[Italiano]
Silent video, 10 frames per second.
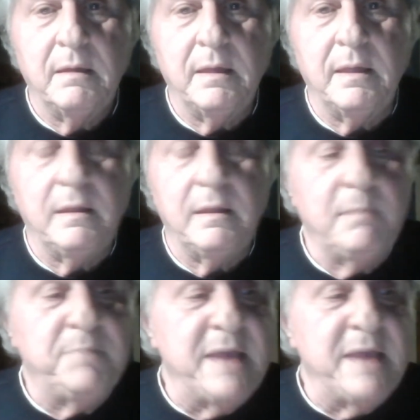Eh,
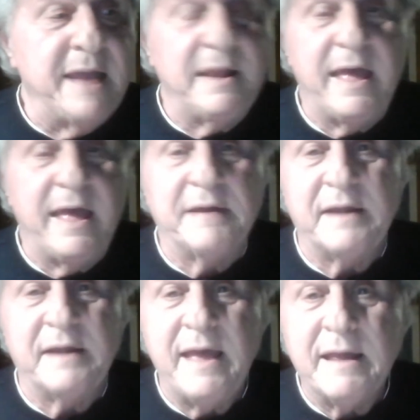il
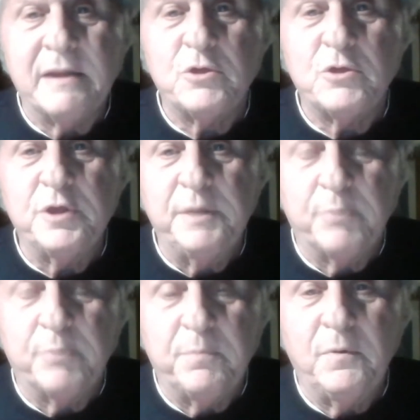PNRR ci
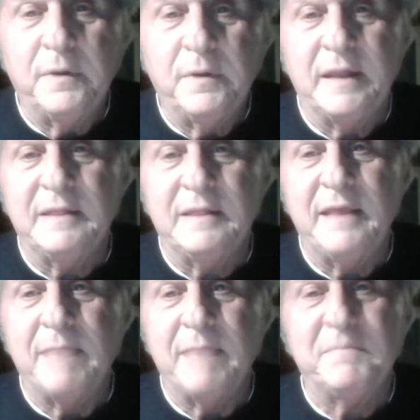ripropone il
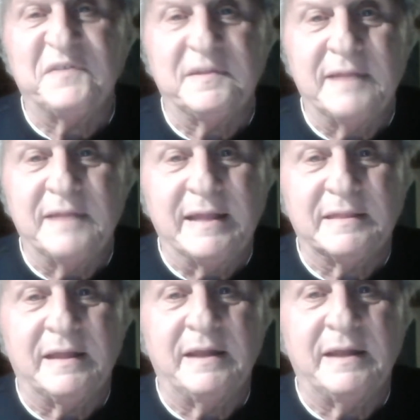
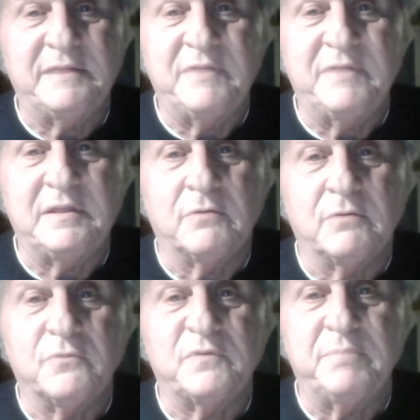DM70, la Rivetti
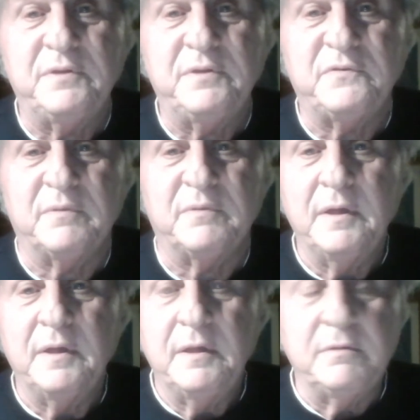conosce
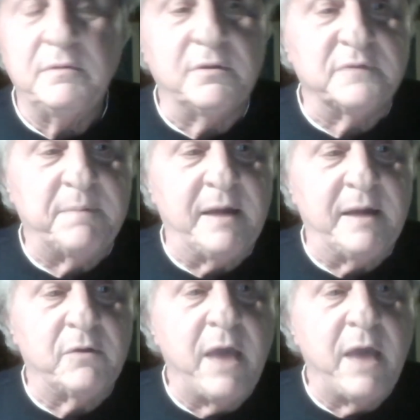benissimo di cosa
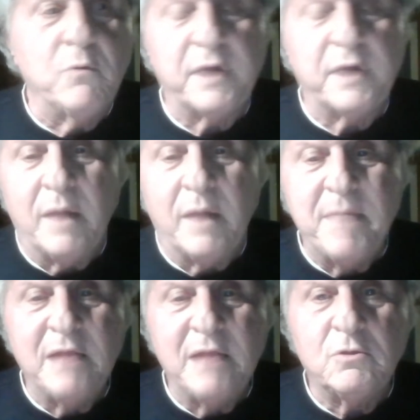parlo, che è un
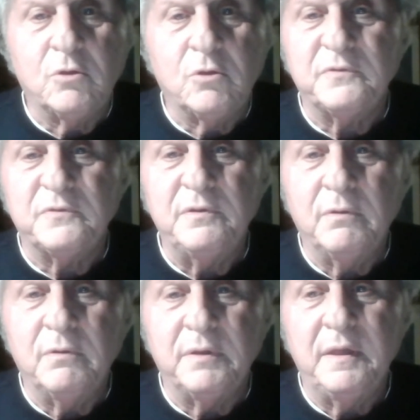regolamento,
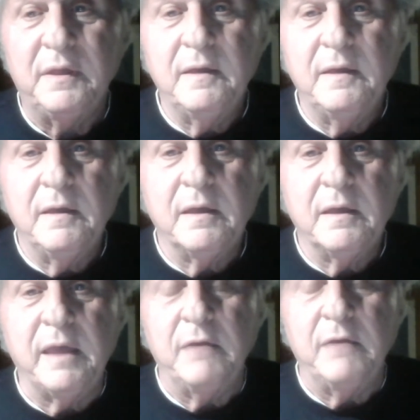signori,
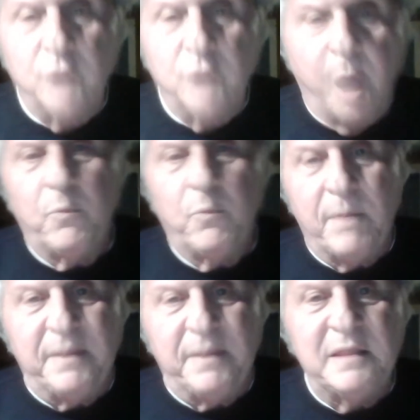che no, dopo
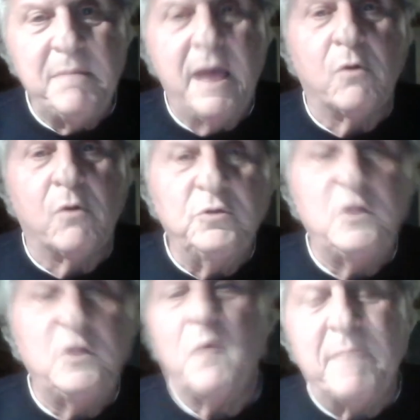una pandemia
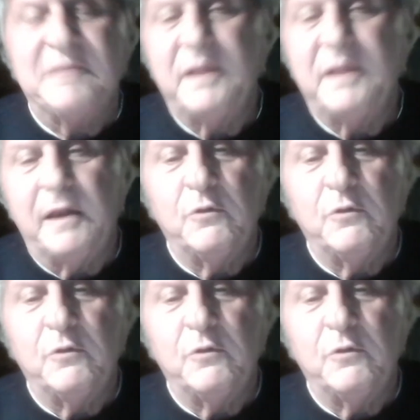continua a mantenere gli